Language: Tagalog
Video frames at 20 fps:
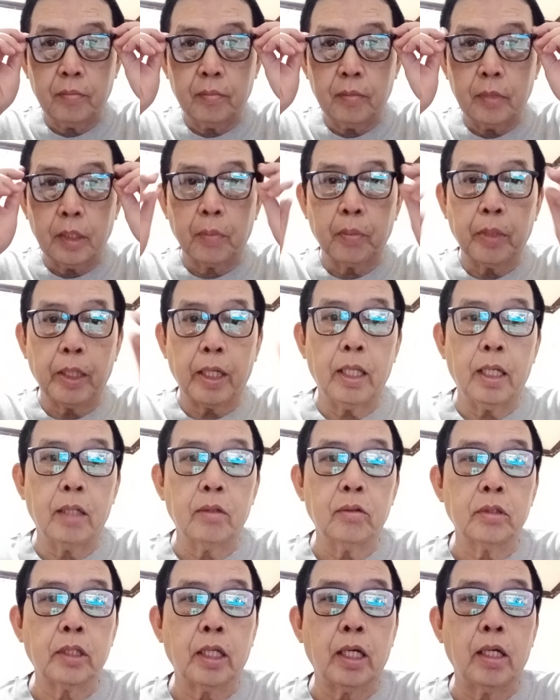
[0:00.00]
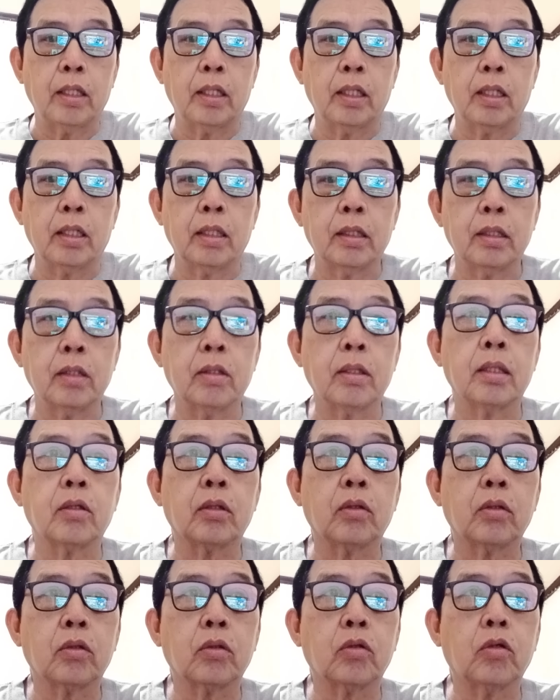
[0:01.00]
Magbigay lang ho tayo ng
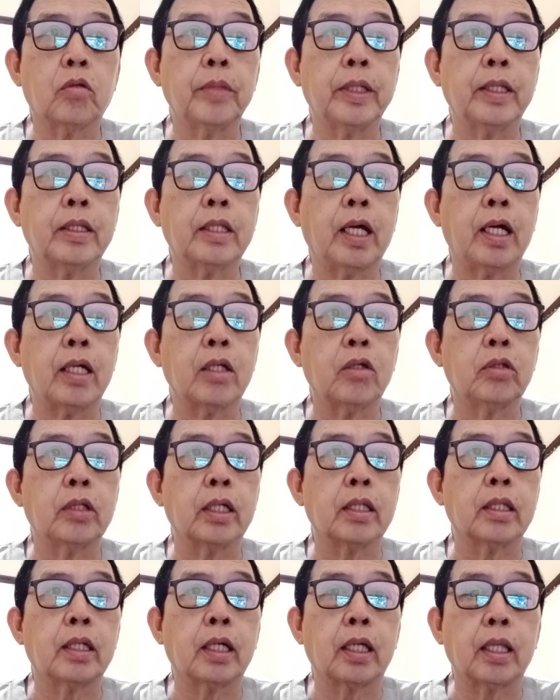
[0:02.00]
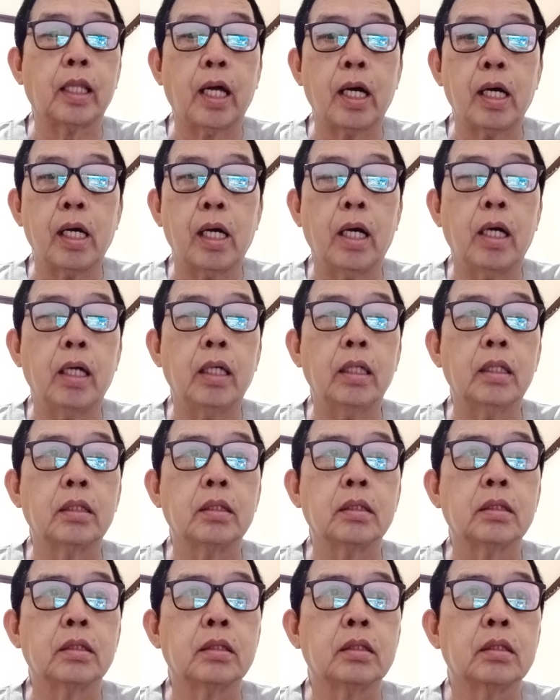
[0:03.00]
komentaryo. Dagdag lang ha.
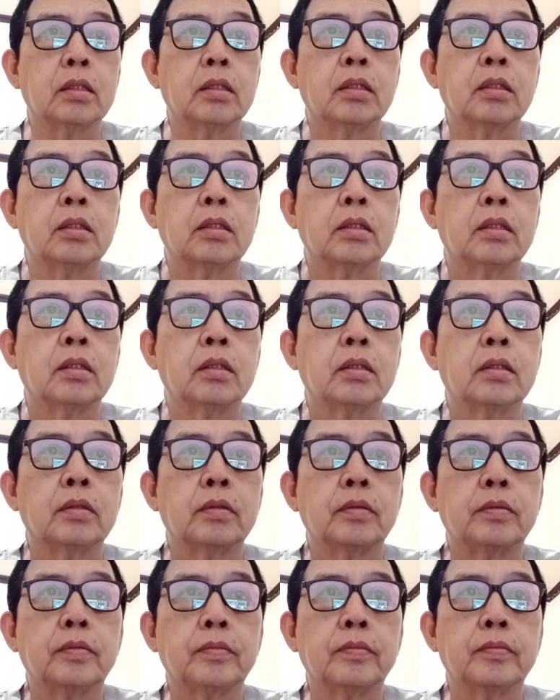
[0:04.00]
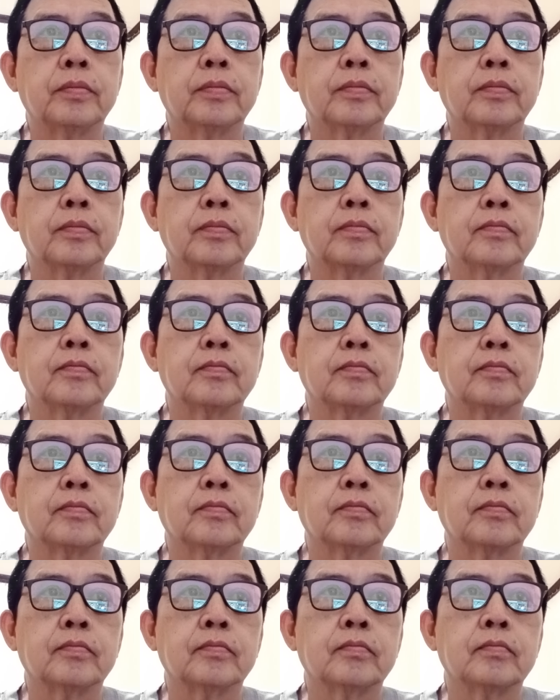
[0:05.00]
May nagtatanong po
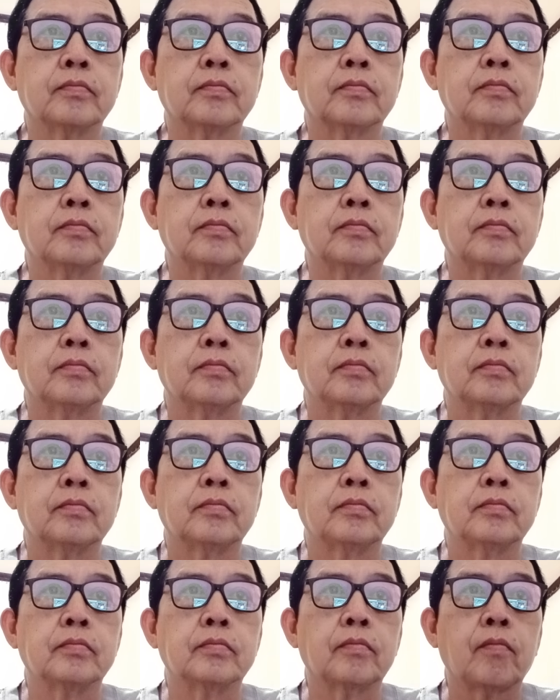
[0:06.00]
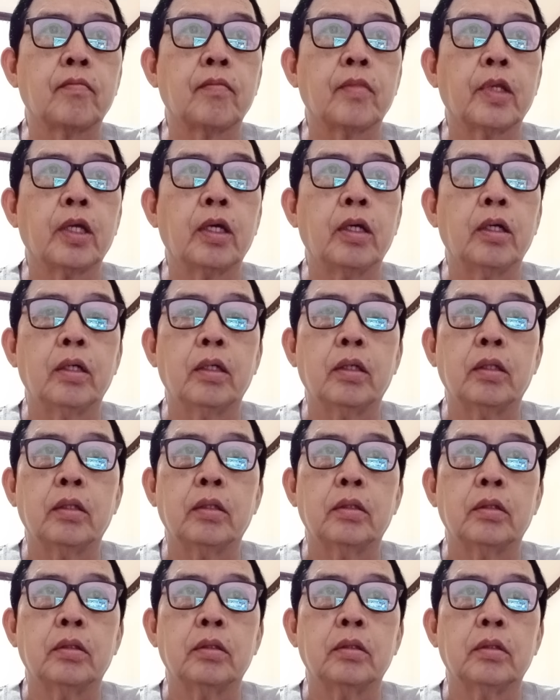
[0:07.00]
dito si Blue Gray. Kinuha raw
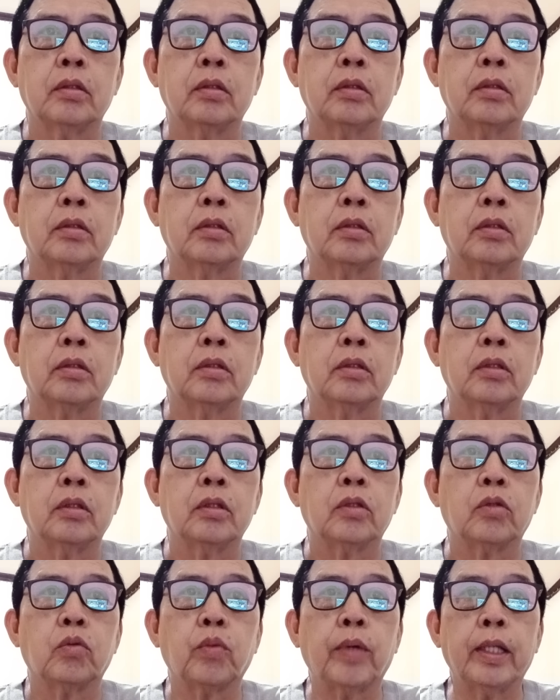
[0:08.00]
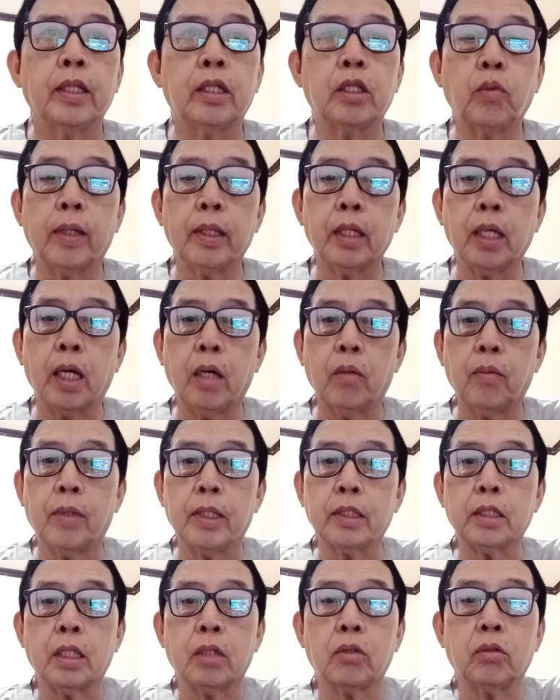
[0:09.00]
po ba kayong ah, tutor? 21
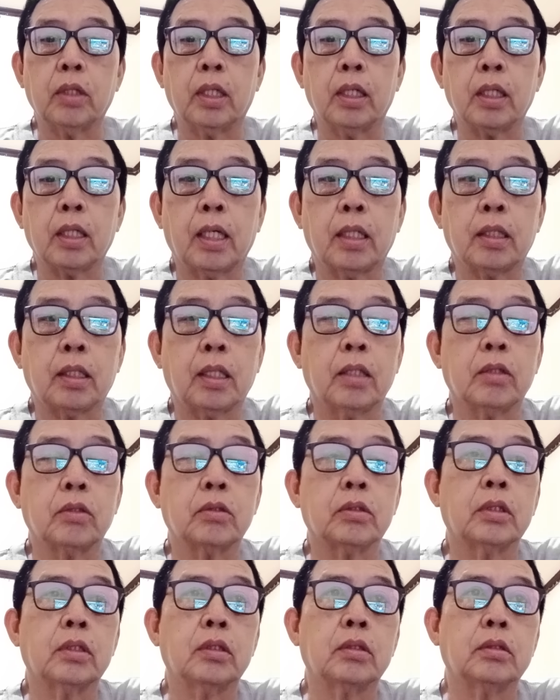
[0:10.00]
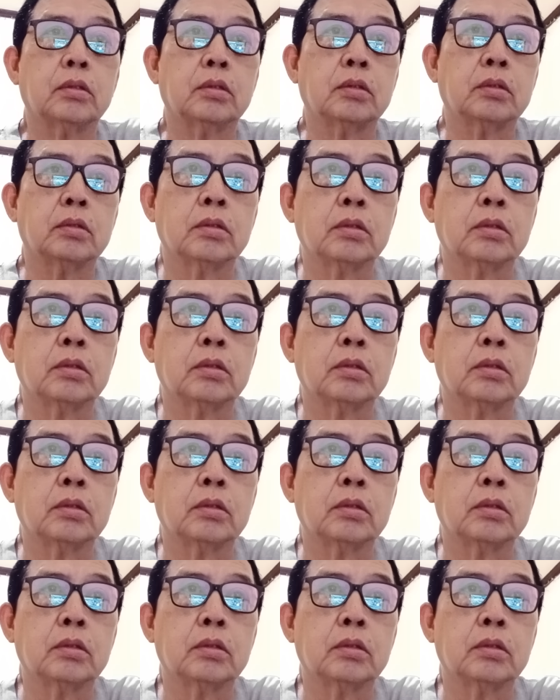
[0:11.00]
hours ago lang yata to eh.